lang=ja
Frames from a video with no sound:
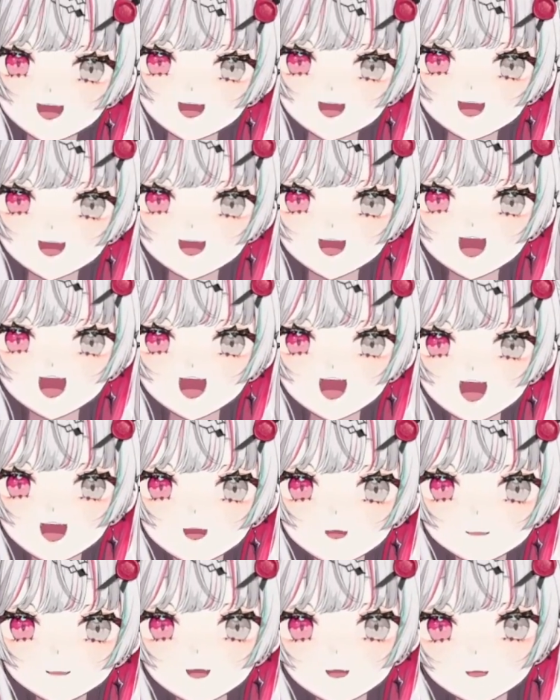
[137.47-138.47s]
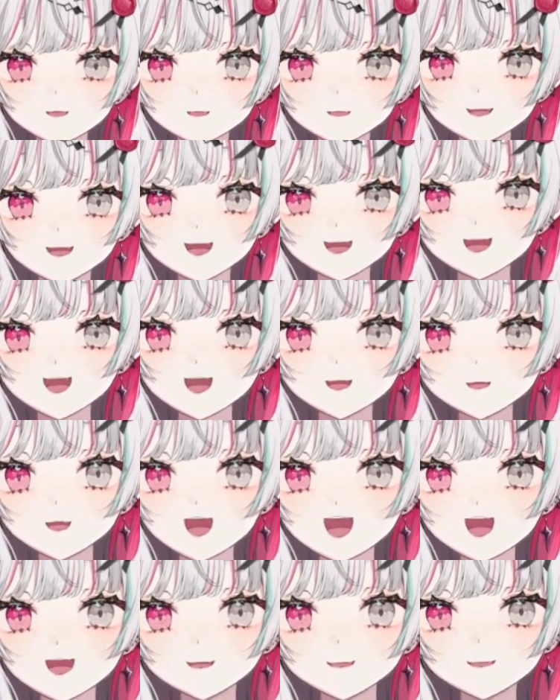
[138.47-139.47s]
いや悪魔と人間の
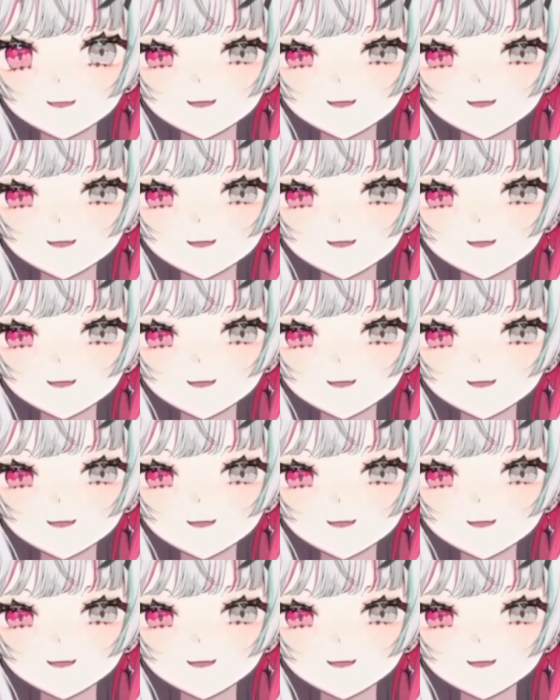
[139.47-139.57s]
ハーフ